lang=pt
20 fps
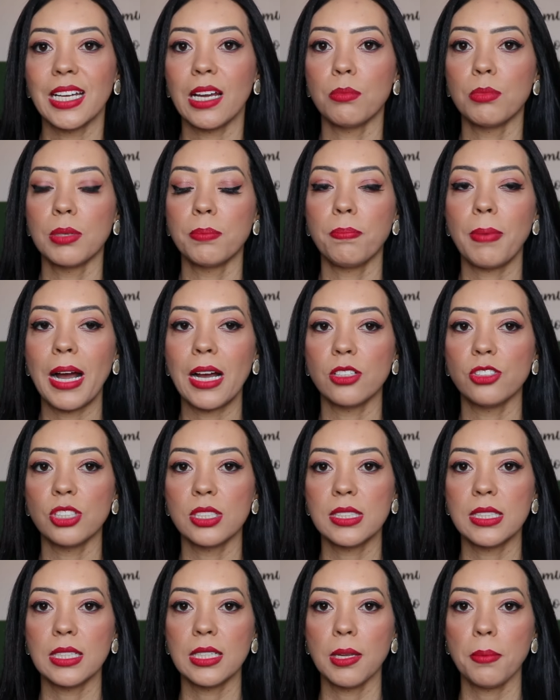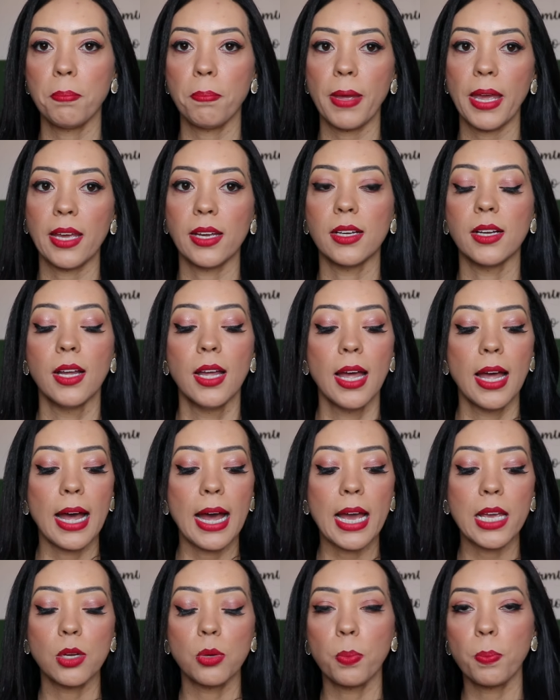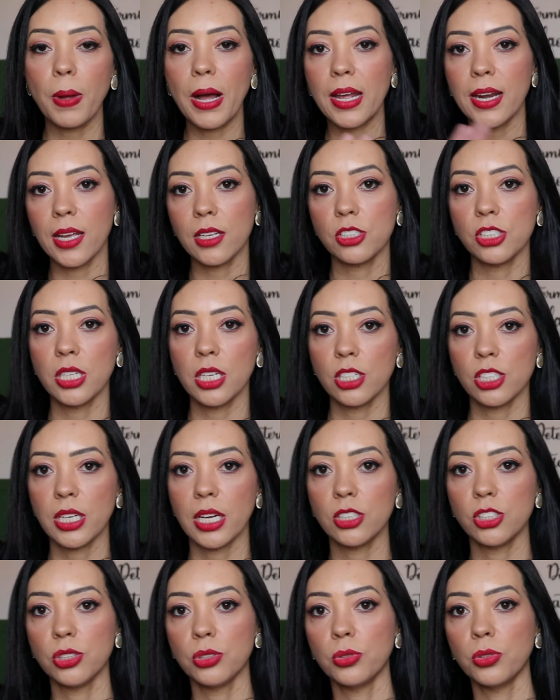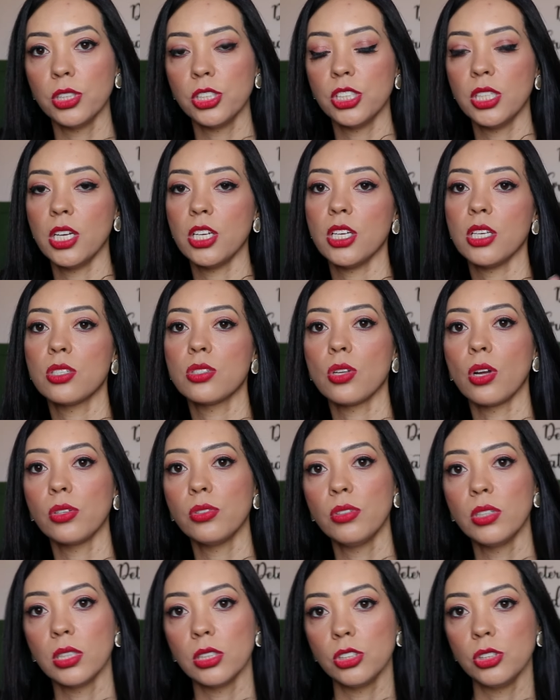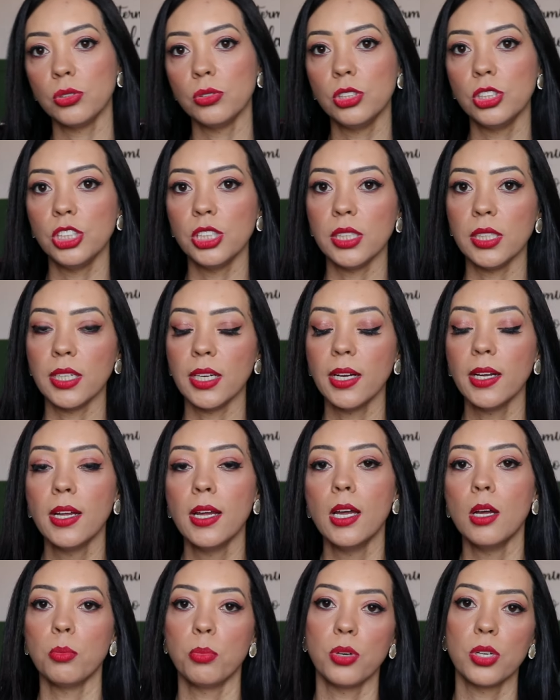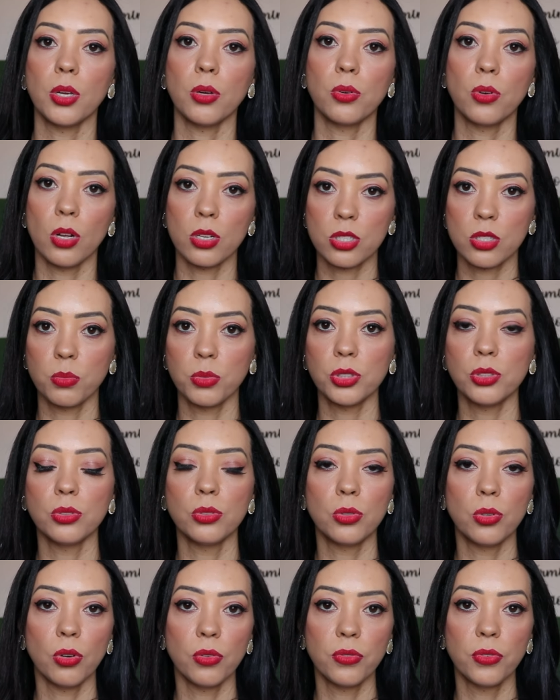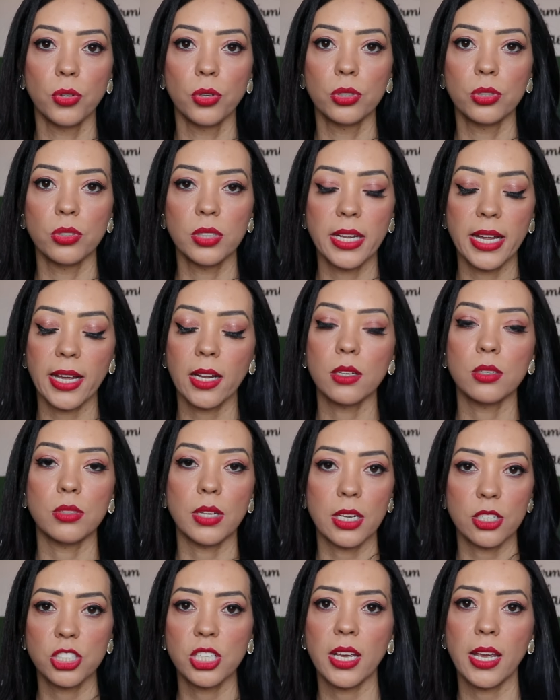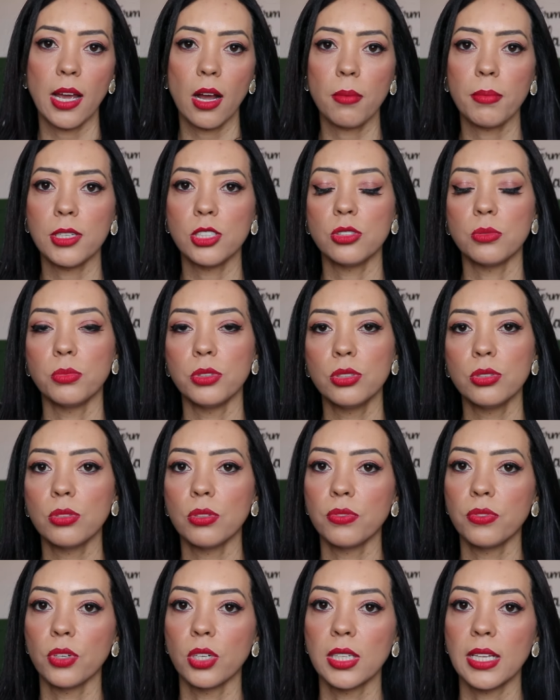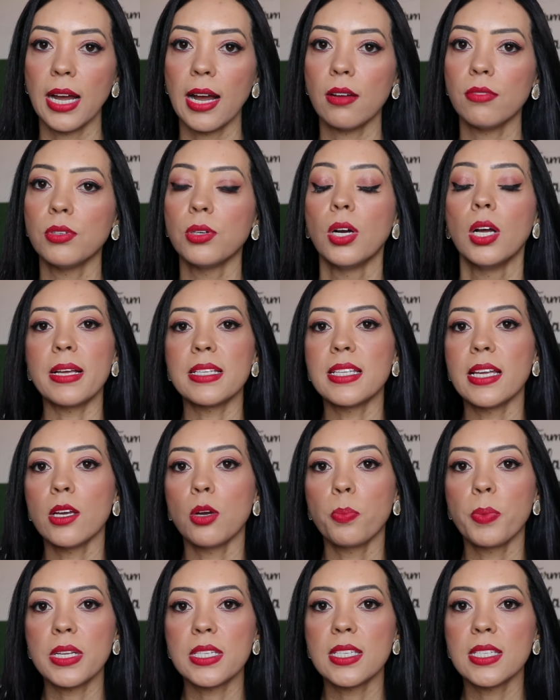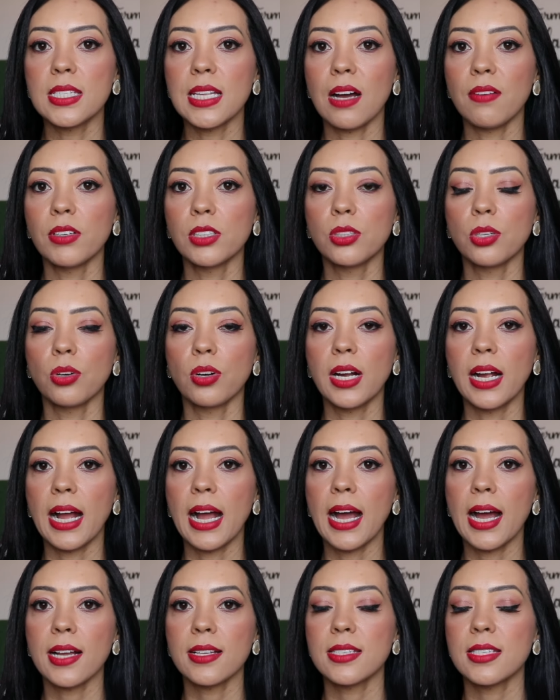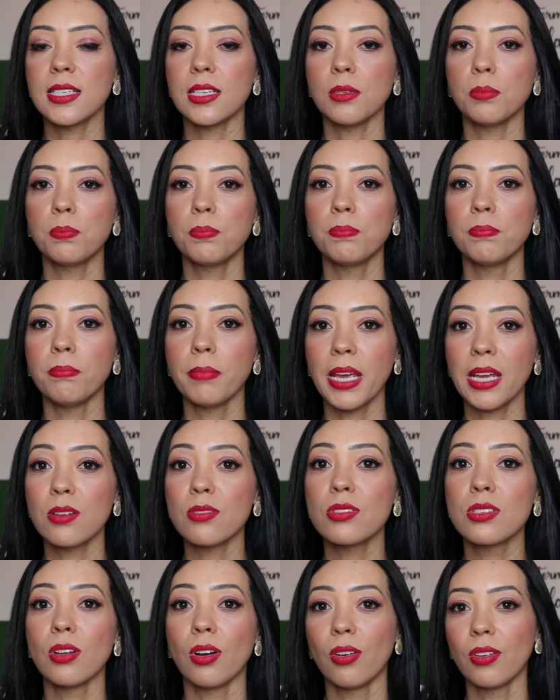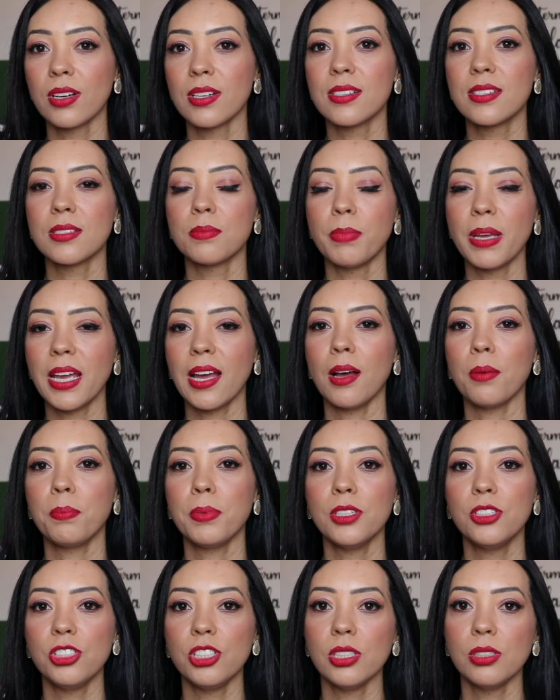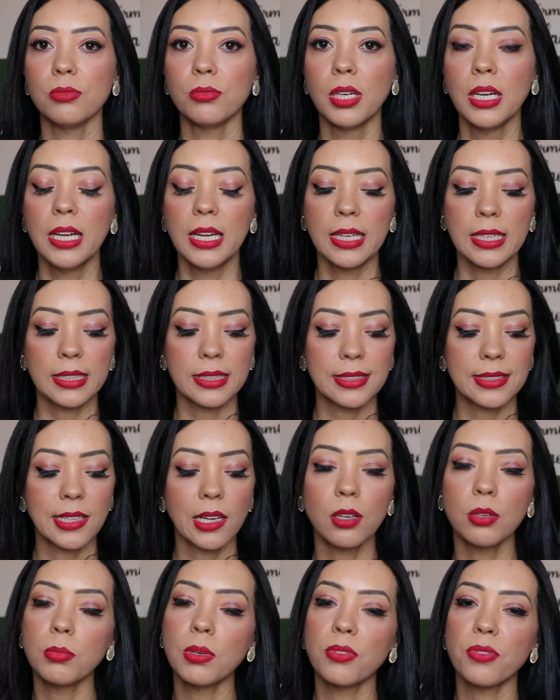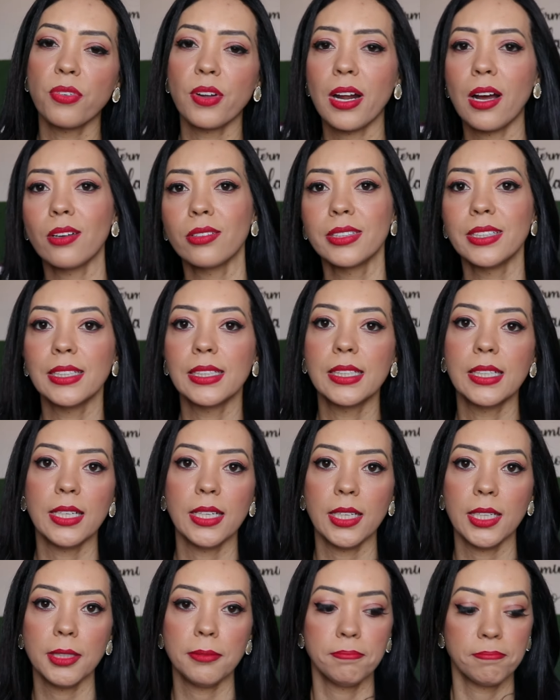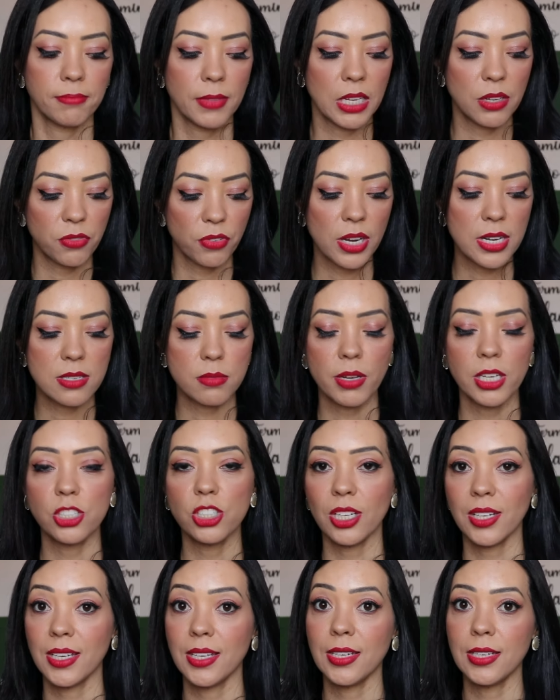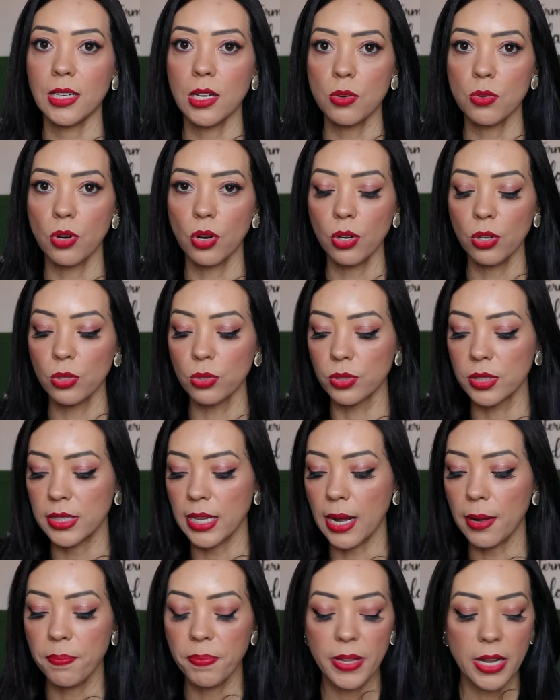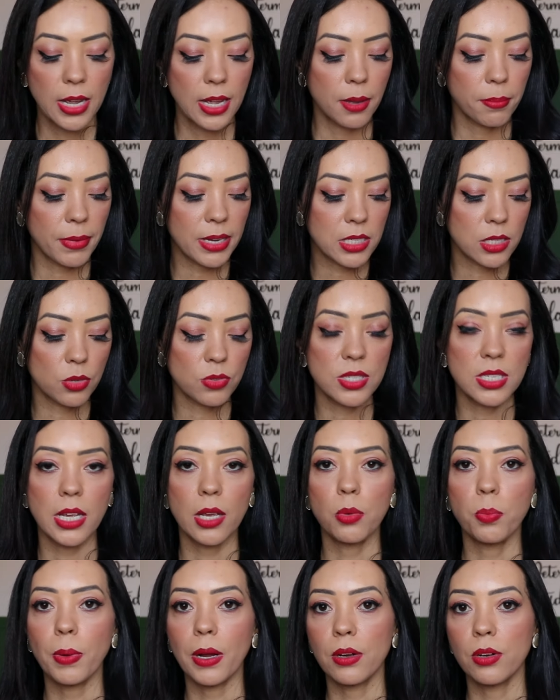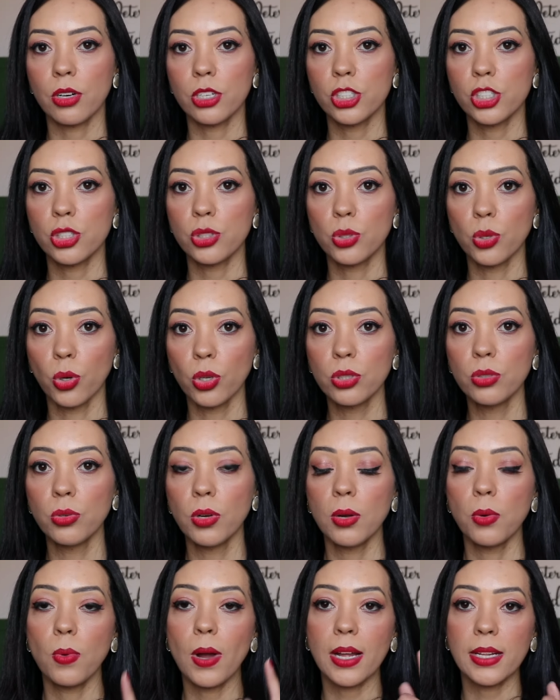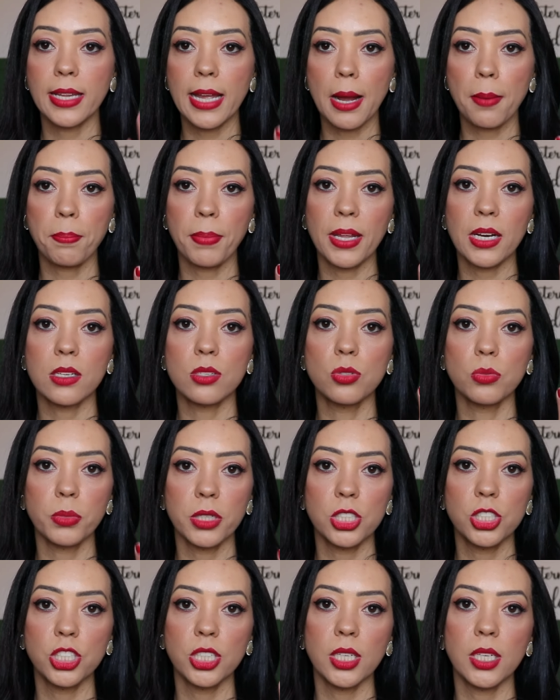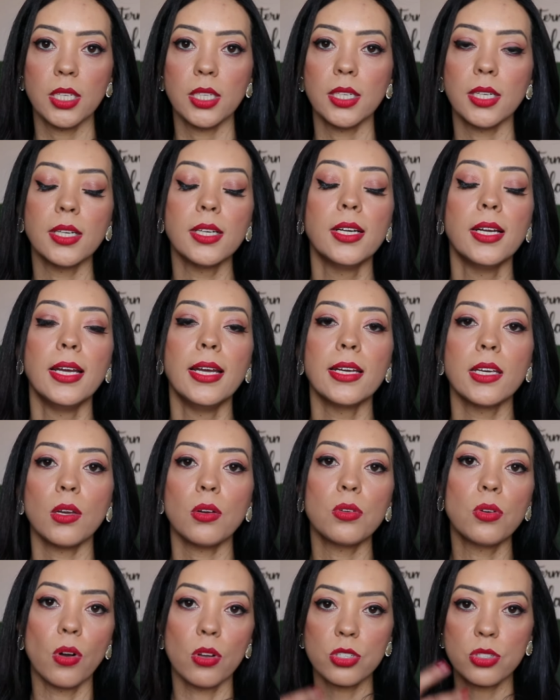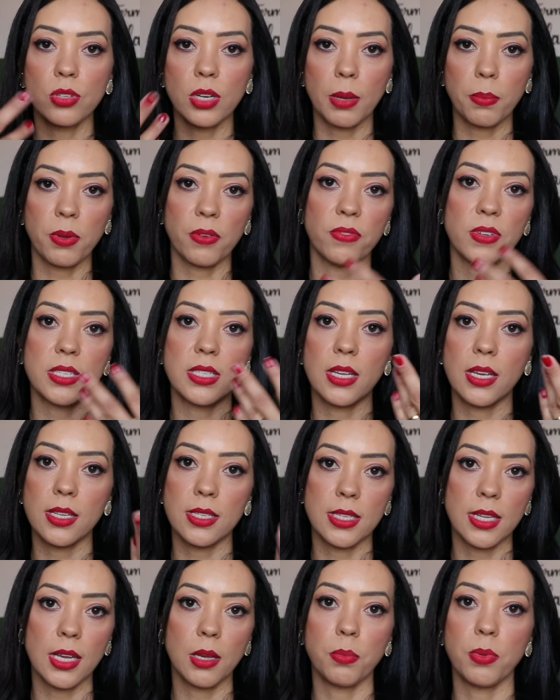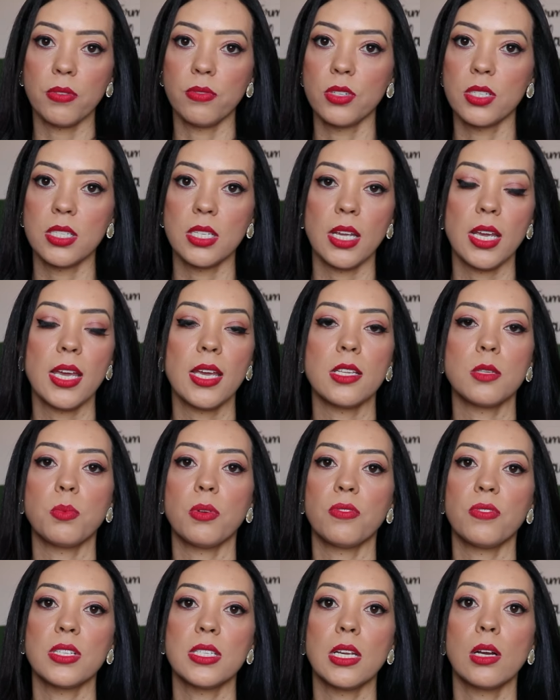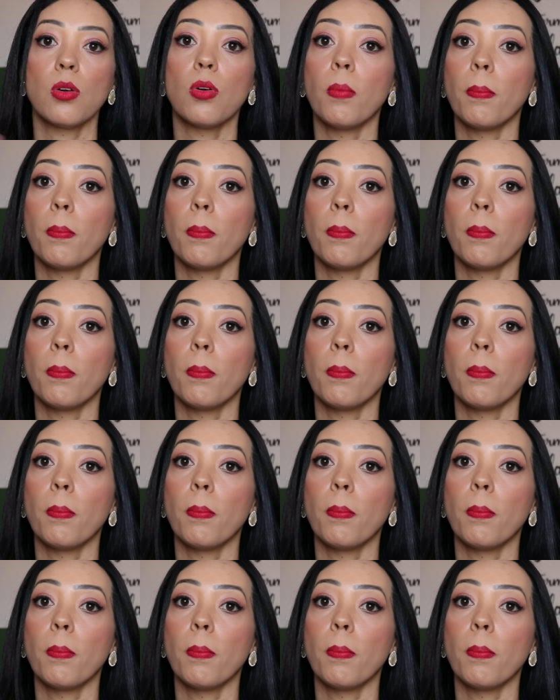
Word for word: é uma parte assim que pega. Aí eu parei de deixar de noite, deixei só durante o dia, porque eu gosto muito do conforto dela, achei realmente muito confortável, mas aí eu precisava trocar assim menos horas, bem rapidinho. Então é uma fralda que infelizmente aqui não rolou, tá? Mas eu usei o pacote todo, guardei apenas uma tirinha que eu gosto, né, para fazer resenha para vocês, para fazer